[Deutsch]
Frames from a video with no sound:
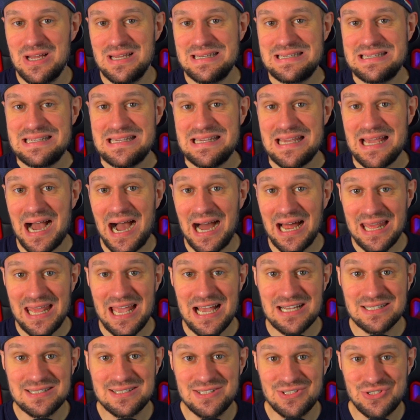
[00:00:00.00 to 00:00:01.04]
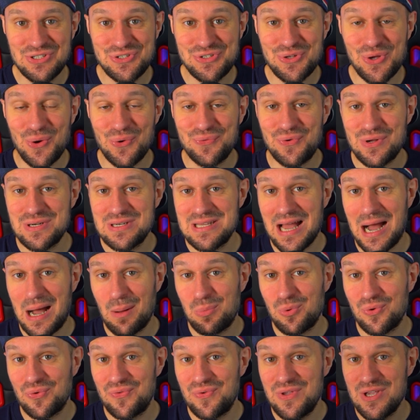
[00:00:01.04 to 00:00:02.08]
Die allererste Saison von
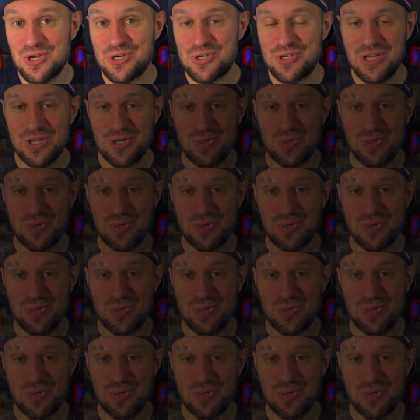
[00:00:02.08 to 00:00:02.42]
Diablo 4 steht